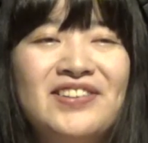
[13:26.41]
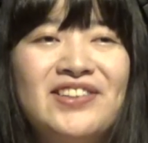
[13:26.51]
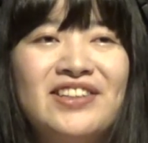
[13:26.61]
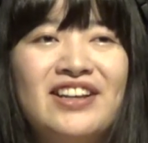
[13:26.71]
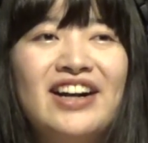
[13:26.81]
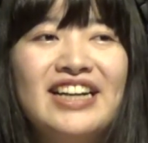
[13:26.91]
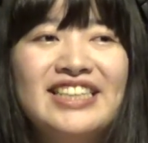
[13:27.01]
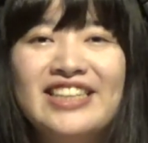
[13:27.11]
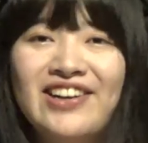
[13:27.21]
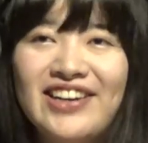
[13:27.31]
本当にあ
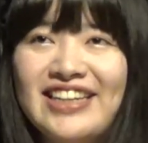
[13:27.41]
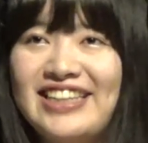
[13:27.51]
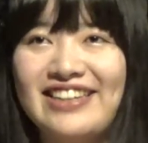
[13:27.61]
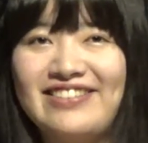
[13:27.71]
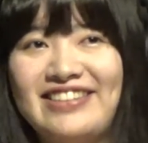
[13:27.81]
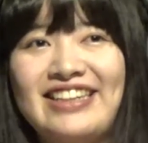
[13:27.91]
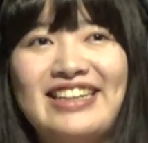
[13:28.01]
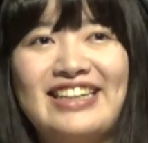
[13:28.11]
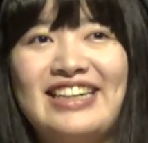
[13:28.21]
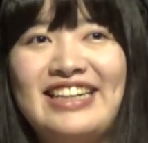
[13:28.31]
すごいと思いな
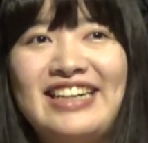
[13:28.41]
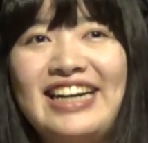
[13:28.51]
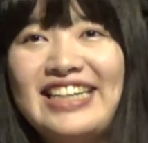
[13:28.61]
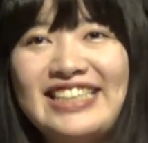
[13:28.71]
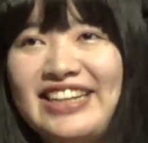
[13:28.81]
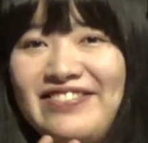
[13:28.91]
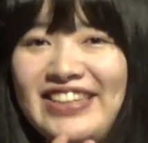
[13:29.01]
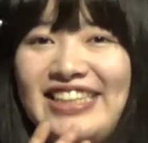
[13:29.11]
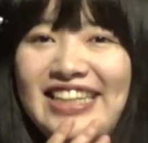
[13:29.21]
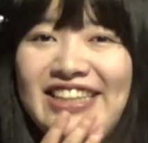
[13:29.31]
がら「あさん
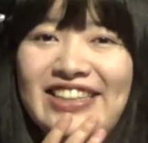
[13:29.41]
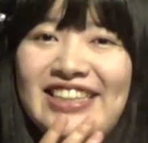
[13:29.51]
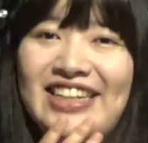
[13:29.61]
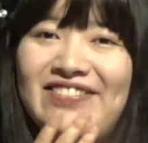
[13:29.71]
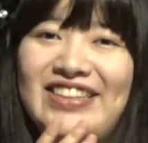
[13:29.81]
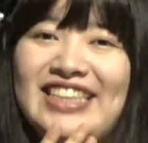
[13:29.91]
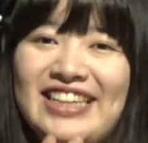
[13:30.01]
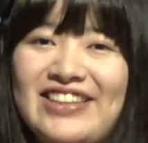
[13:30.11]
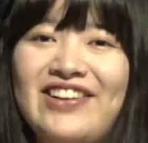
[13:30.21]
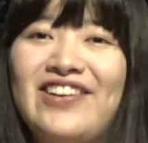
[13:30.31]
まさんさんまさ
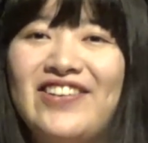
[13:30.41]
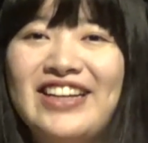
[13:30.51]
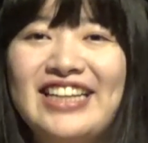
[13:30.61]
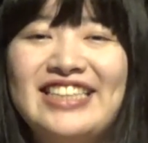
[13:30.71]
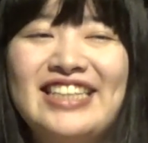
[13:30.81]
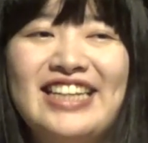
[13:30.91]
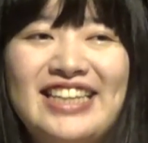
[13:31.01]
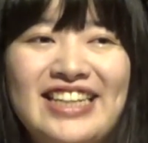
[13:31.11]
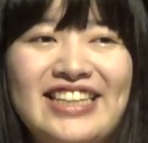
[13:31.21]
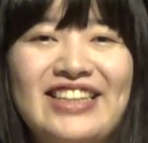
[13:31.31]
んとお話しされ
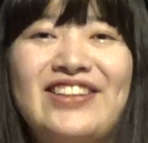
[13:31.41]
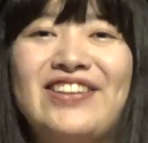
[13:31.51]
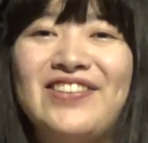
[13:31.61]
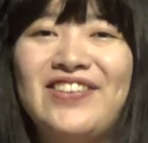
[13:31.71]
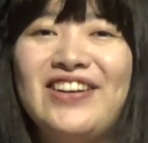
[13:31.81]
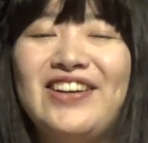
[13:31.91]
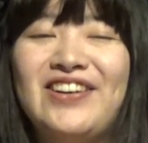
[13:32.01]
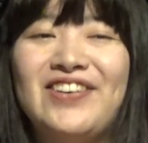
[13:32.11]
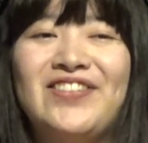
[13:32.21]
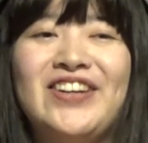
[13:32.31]
てると
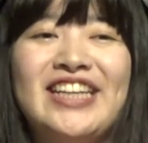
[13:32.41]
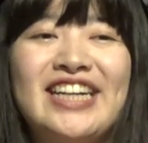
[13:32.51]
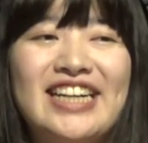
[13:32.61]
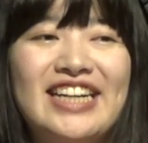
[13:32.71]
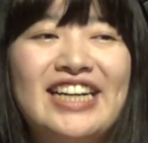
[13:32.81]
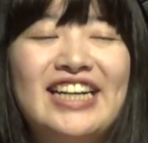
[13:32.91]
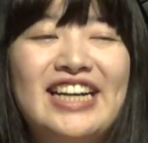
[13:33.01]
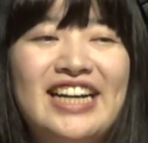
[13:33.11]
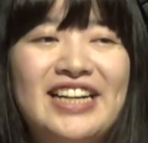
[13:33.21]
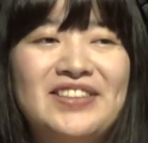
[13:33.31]
思いながら
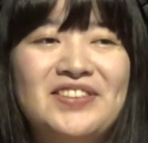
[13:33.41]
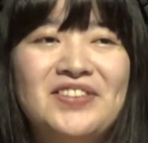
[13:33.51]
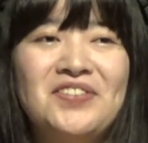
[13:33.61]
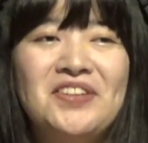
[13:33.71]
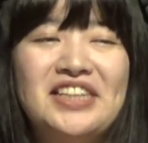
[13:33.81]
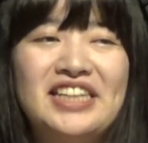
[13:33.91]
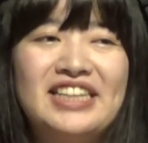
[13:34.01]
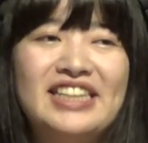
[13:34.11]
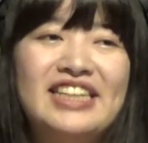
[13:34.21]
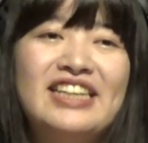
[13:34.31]
あの見て
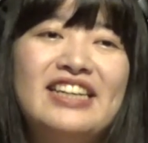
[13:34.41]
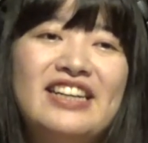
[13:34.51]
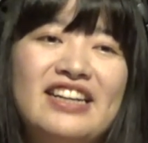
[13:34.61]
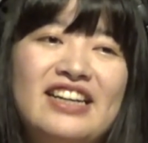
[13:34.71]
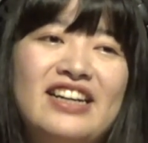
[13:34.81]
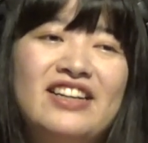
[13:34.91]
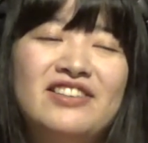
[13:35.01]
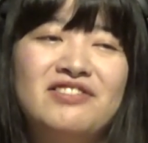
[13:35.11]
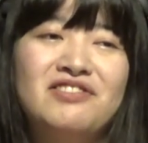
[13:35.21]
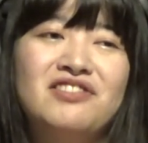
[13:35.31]
いて
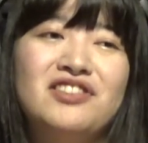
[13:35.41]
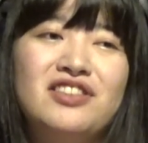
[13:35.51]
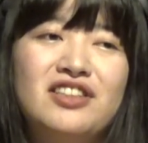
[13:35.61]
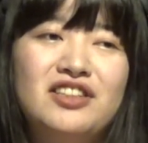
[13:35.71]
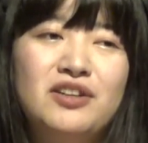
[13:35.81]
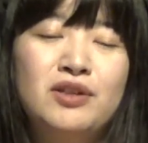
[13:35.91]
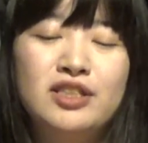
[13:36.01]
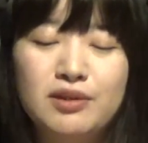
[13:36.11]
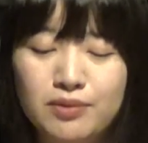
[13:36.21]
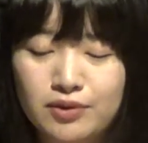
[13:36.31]
あの
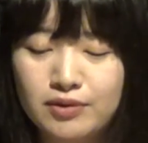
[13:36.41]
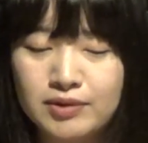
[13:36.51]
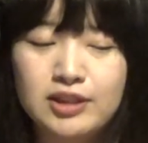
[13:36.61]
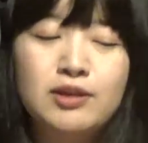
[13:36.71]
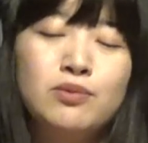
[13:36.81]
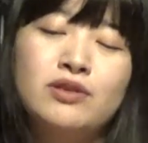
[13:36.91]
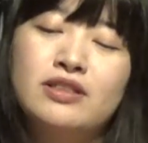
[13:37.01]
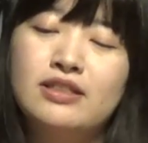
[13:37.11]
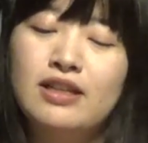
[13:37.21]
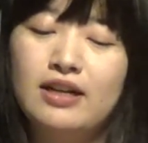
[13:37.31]
私も父も
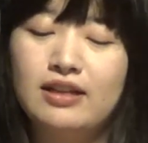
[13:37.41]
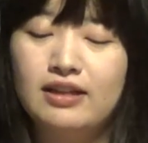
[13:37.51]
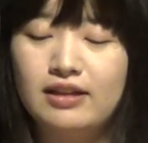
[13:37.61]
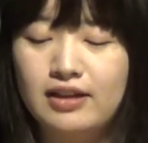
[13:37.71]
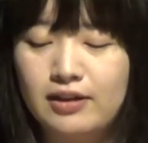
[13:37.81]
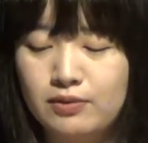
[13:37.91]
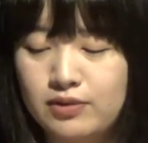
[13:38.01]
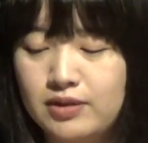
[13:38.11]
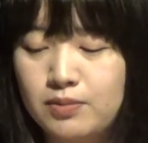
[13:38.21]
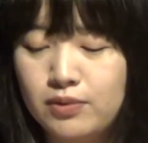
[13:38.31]
実際にあの
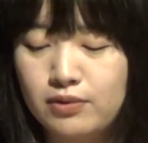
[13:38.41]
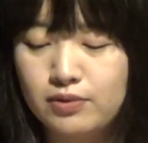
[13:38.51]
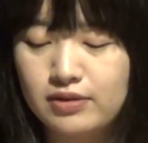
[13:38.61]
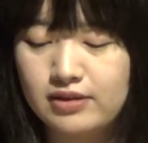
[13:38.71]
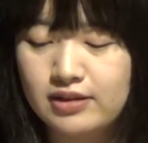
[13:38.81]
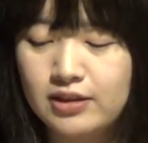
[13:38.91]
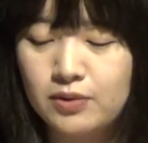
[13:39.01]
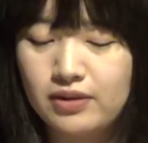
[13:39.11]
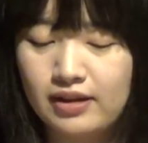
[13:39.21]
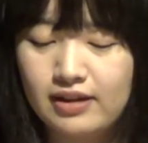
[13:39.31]
自分の
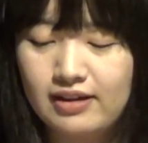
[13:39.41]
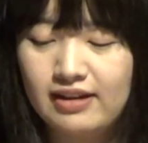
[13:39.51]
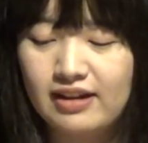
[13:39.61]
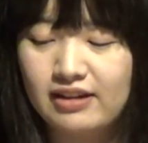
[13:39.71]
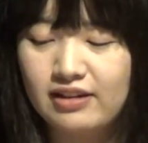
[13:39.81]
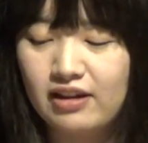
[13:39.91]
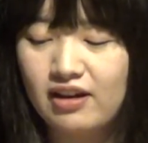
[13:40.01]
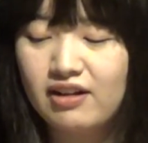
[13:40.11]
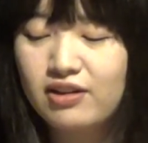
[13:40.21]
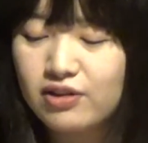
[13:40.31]
字をね書いて
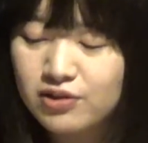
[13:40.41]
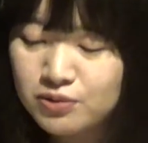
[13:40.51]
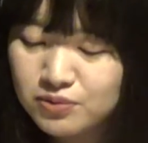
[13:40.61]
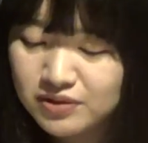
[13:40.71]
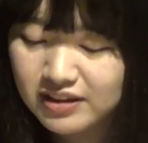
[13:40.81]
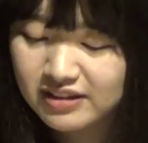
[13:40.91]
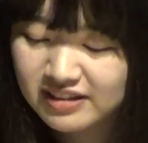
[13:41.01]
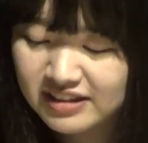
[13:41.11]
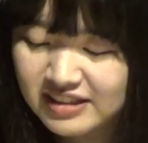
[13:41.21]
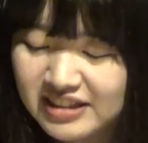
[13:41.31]
あそうなん
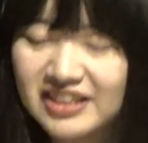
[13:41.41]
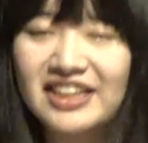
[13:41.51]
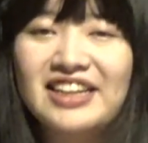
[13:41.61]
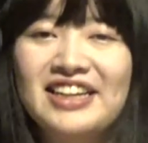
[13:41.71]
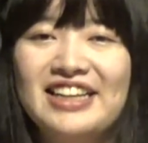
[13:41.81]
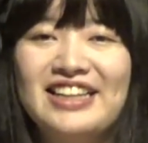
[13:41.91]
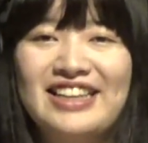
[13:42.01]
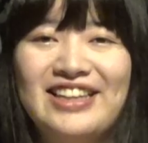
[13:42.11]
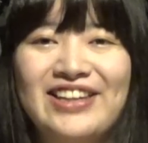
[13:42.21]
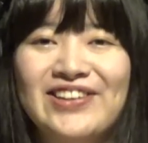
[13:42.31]
だへえっ
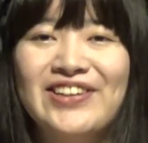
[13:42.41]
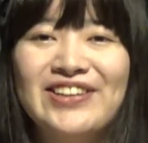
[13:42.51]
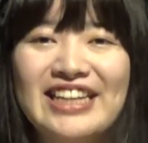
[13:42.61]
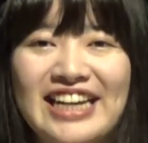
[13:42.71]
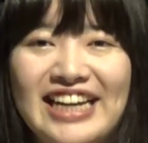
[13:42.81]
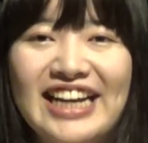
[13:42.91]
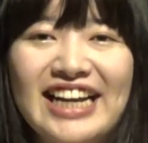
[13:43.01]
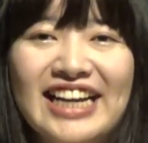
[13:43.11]
ていうふうに